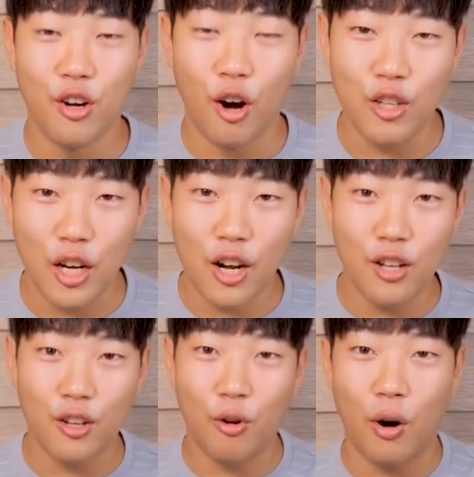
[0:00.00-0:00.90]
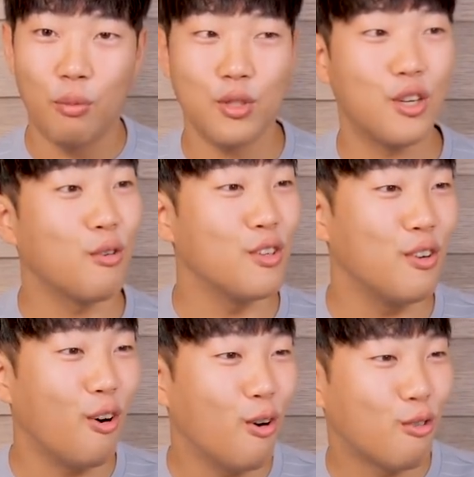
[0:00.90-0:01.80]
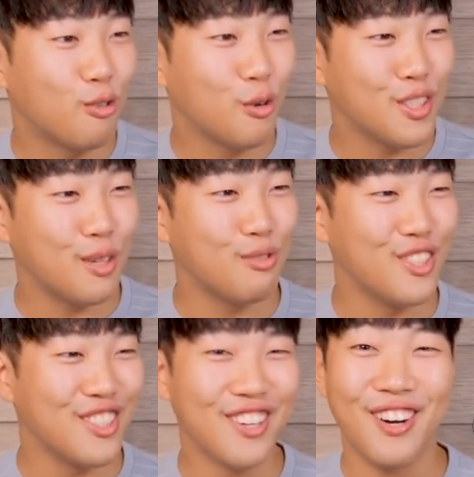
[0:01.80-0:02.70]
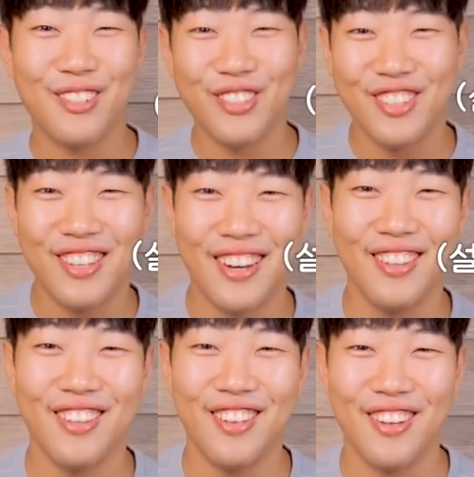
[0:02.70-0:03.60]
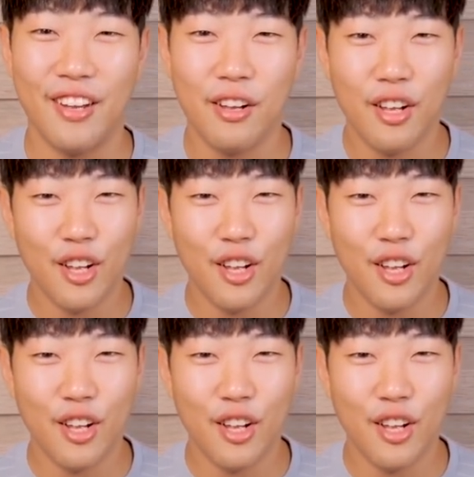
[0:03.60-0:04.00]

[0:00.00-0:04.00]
아 잠깐 이렇게 와보시라고 해서 어 구독자분이신가 하고서 딱 갔는데